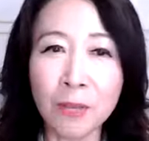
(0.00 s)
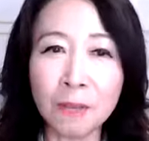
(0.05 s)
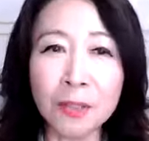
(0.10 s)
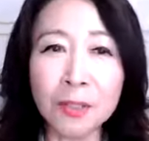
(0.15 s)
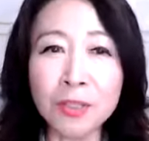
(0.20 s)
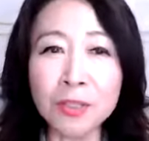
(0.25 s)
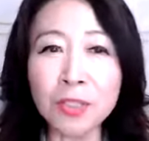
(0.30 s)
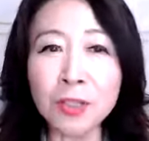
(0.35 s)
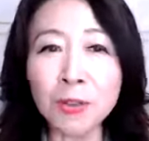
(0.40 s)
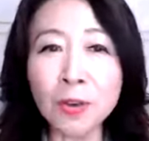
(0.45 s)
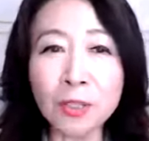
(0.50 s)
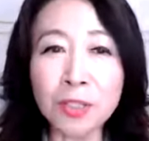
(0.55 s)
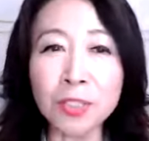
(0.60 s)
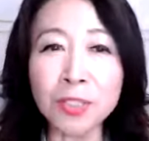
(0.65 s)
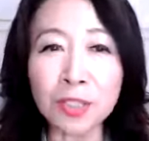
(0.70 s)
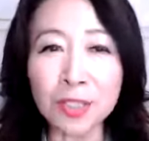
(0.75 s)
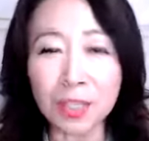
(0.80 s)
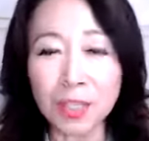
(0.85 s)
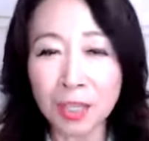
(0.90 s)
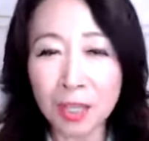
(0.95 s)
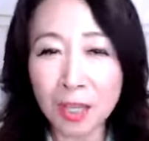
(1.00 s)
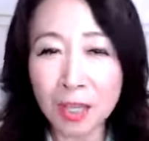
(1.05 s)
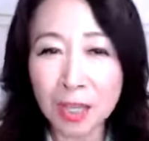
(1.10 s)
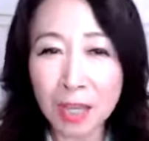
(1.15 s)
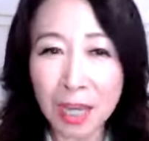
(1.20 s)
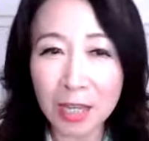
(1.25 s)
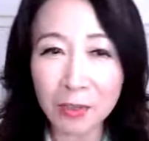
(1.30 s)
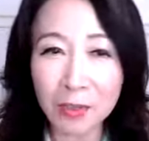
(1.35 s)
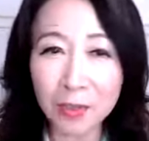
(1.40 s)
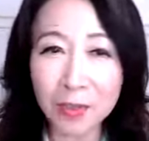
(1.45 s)
別にごじに、
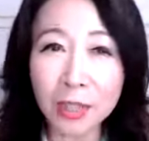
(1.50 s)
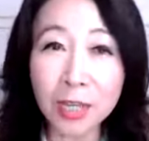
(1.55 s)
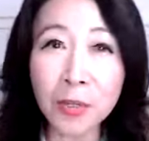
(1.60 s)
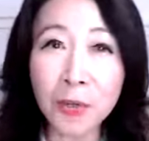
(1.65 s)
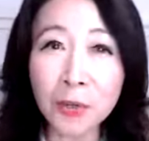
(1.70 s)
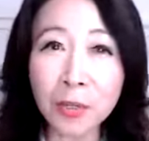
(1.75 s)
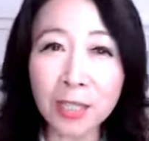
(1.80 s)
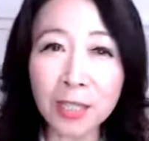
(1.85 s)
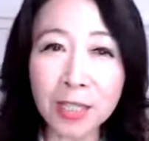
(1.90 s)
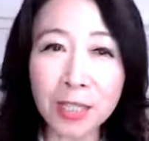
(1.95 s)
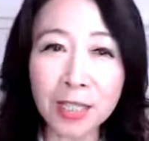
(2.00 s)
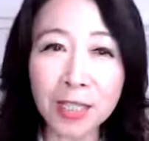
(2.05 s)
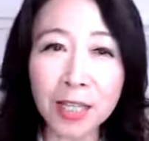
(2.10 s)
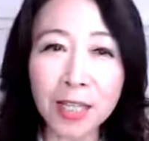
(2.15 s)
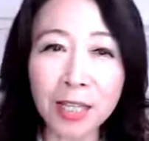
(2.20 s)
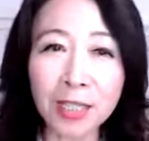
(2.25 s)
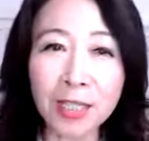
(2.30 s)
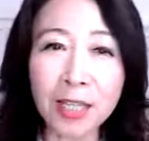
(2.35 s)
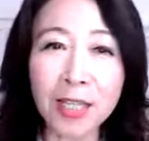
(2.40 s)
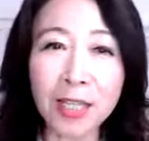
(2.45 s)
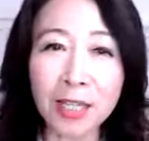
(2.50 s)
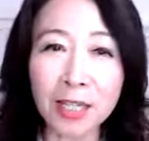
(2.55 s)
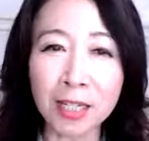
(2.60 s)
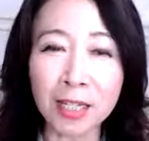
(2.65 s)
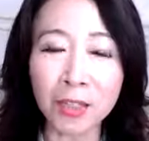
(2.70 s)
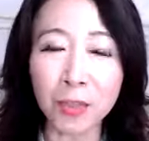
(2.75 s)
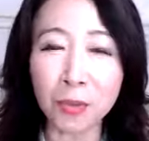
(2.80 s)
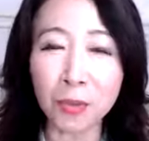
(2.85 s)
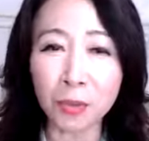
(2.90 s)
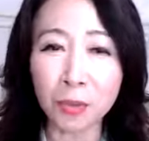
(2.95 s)
あの家を出なきゃいけないか
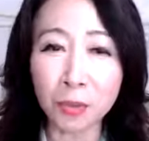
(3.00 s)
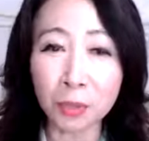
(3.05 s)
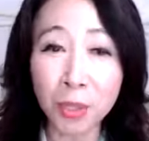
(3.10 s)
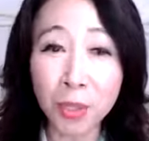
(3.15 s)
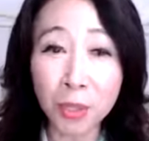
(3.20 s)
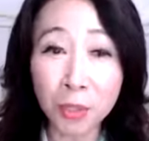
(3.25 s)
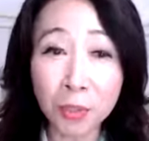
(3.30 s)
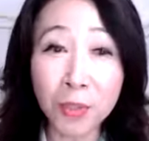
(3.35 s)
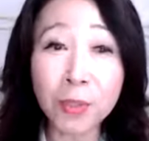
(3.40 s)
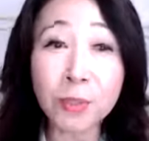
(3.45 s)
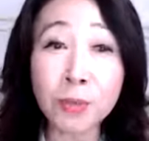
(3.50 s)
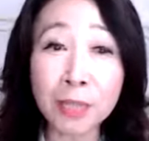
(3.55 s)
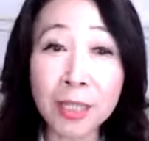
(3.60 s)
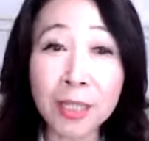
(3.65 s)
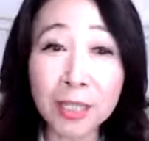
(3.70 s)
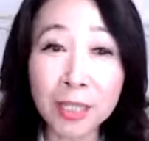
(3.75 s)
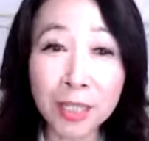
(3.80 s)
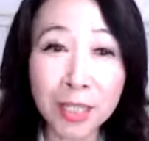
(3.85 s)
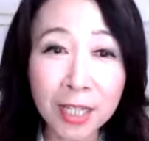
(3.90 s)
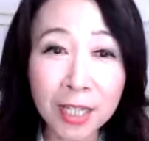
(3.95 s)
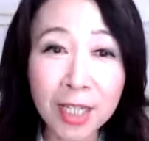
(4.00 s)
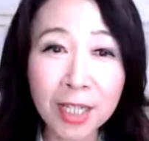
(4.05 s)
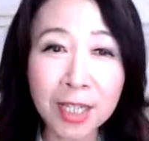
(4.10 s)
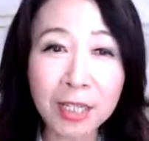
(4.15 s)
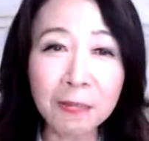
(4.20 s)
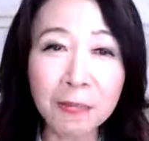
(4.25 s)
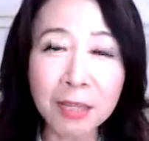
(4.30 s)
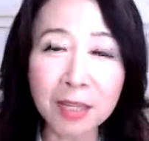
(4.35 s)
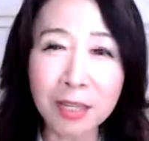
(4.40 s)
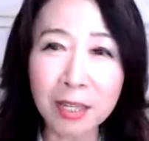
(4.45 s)
らってこう、よくね、
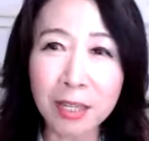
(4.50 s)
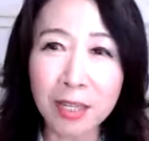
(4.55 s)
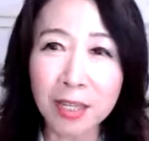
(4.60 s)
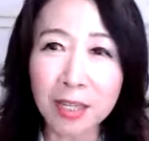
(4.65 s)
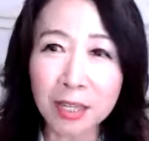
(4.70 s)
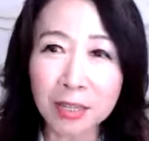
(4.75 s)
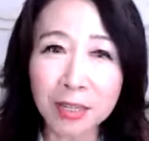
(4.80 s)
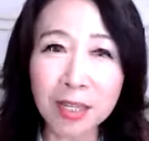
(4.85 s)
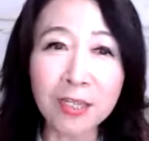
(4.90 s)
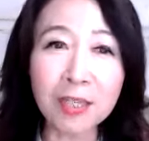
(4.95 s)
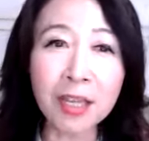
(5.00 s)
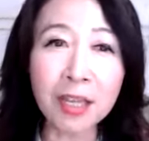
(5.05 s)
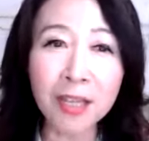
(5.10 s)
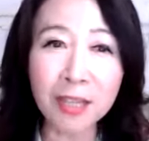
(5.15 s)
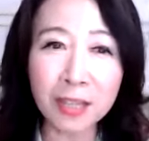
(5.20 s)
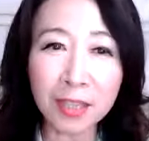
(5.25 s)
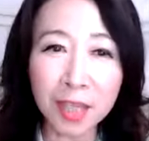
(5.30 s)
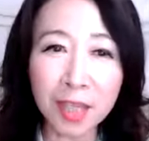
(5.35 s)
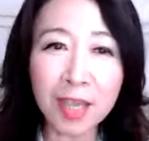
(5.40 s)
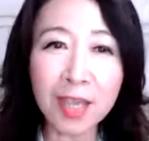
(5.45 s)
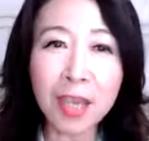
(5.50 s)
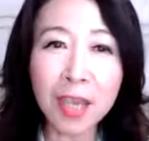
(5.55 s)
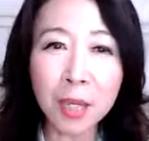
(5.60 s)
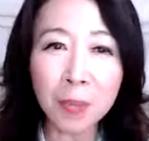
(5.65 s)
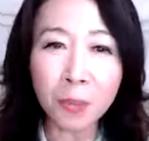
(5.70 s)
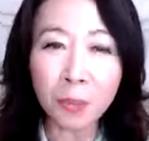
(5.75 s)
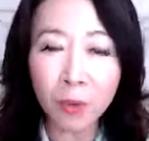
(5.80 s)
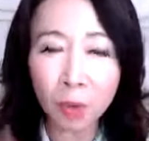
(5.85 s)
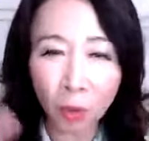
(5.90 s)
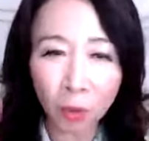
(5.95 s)
ギリギリまで寝ていて、
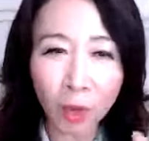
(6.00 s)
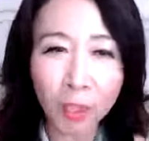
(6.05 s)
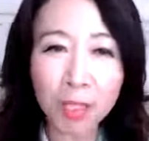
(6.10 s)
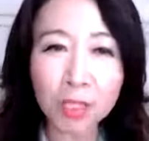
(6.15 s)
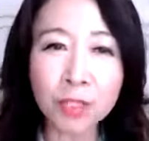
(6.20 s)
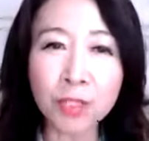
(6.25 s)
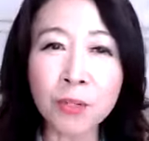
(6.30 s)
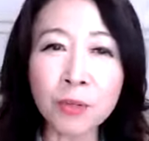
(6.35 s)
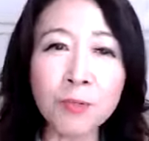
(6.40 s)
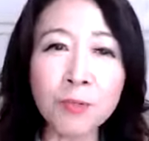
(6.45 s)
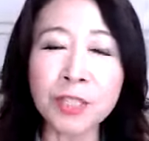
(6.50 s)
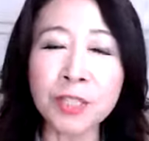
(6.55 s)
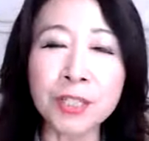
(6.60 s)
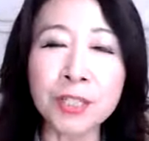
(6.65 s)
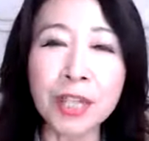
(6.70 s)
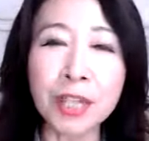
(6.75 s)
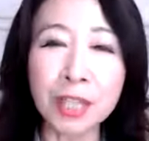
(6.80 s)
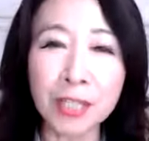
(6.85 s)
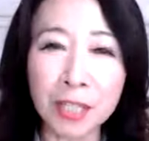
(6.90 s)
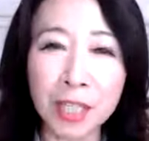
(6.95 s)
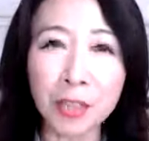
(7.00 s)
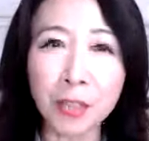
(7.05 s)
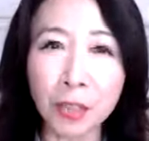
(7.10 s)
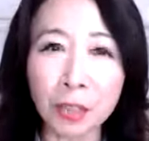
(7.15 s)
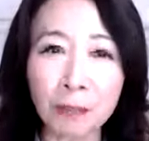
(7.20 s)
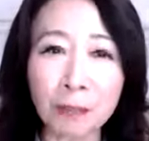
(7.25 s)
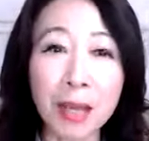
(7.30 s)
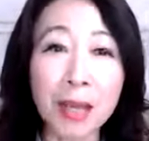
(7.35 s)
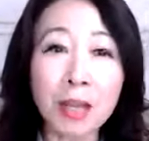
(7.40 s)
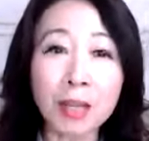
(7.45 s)
もうお化粧もしないでと
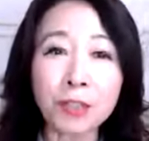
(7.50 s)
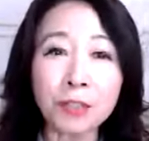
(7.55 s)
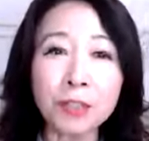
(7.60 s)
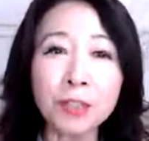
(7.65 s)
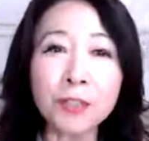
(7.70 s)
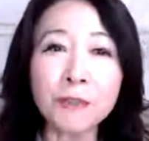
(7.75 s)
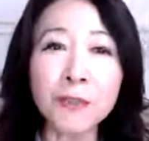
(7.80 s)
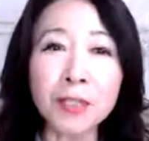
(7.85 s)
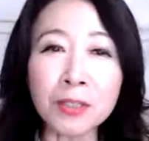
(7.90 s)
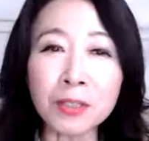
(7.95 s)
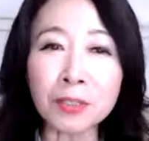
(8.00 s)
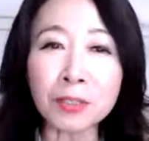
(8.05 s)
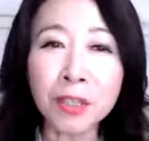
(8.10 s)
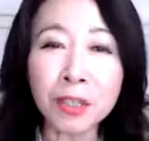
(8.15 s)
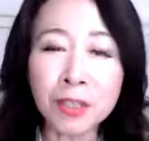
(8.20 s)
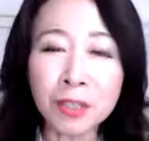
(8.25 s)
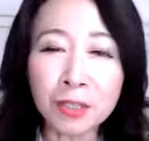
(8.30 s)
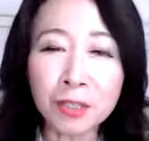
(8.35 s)
か、まあ、車の、